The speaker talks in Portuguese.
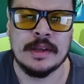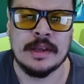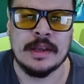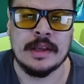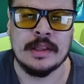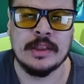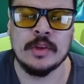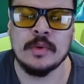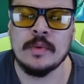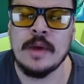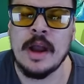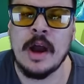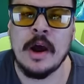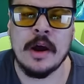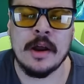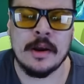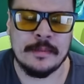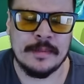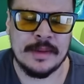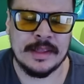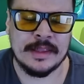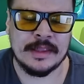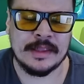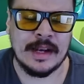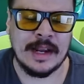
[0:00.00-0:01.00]
não é uma
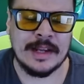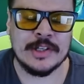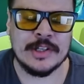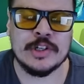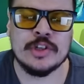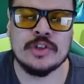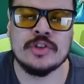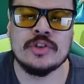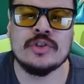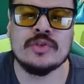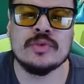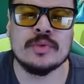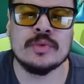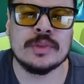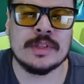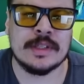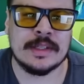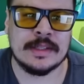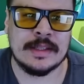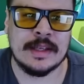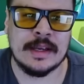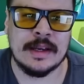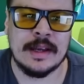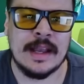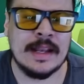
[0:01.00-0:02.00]
arbitragem
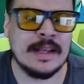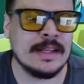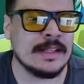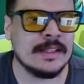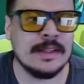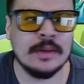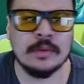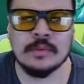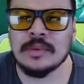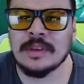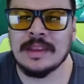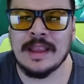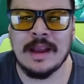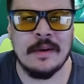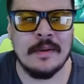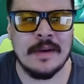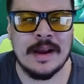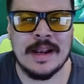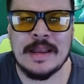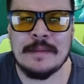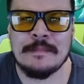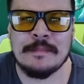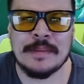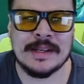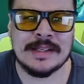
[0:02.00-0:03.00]
justa. Eles não estão
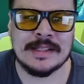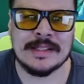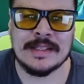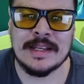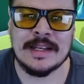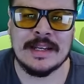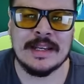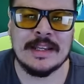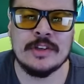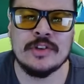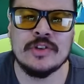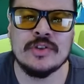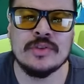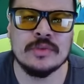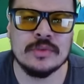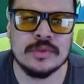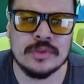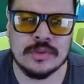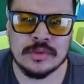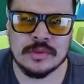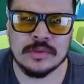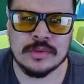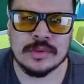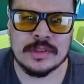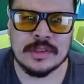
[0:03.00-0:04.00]
ali para serem
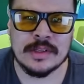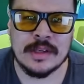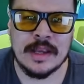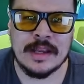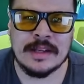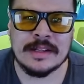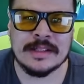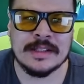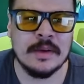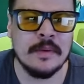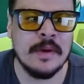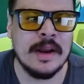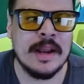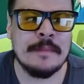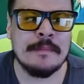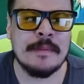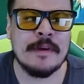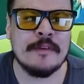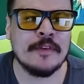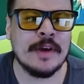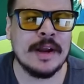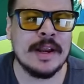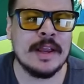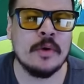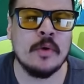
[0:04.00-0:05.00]
justos. Eles estão ali para
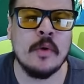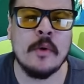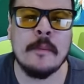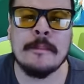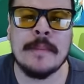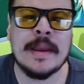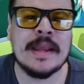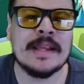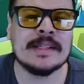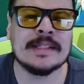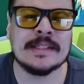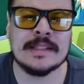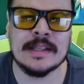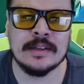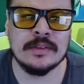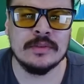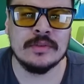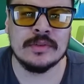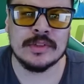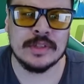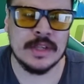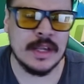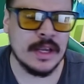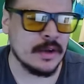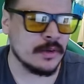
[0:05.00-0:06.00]
ficarem compensando
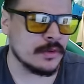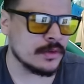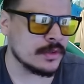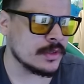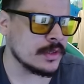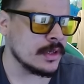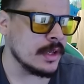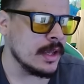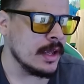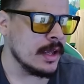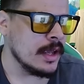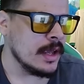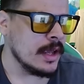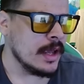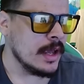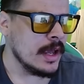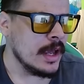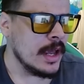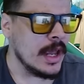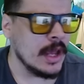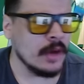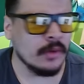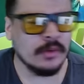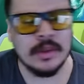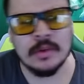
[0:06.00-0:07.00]
os erros.
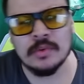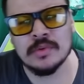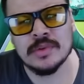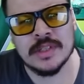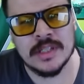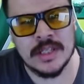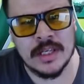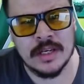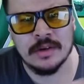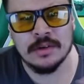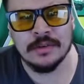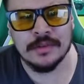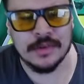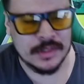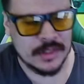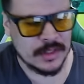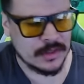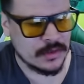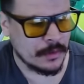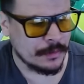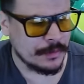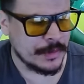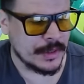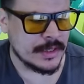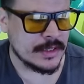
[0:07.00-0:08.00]
Eu não sigo, vocês
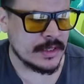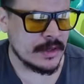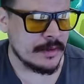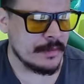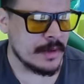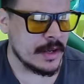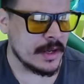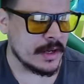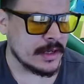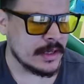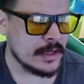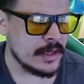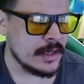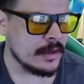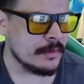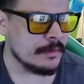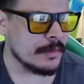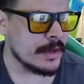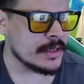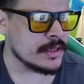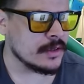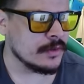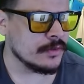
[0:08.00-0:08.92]
vão perceber aqui, mas eu